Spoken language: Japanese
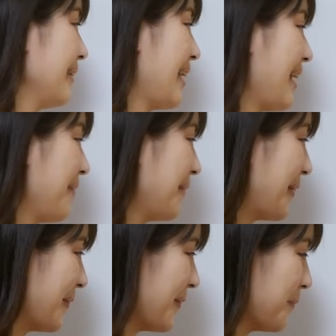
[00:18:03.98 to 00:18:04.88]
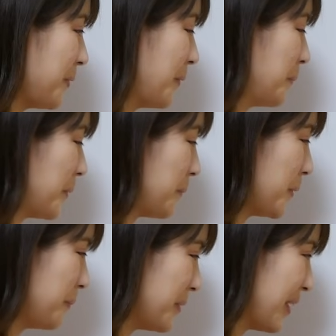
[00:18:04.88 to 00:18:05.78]
桂馬を
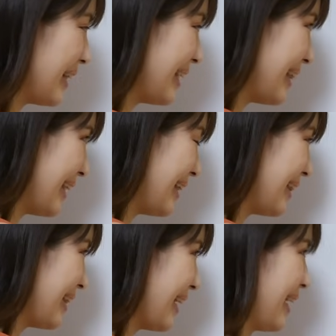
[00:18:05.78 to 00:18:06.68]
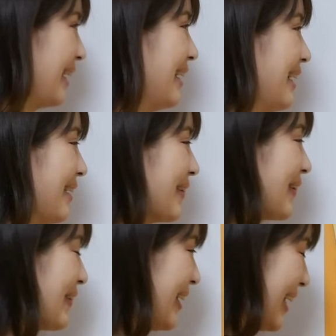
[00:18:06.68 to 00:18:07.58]
ピュンピュンピュンピュン跳ねていってこ
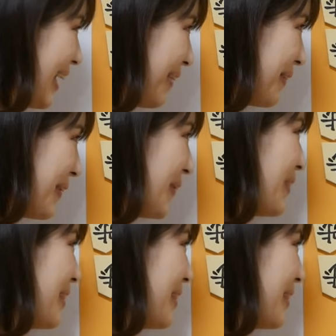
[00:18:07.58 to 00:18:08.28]
こに桂馬を打っ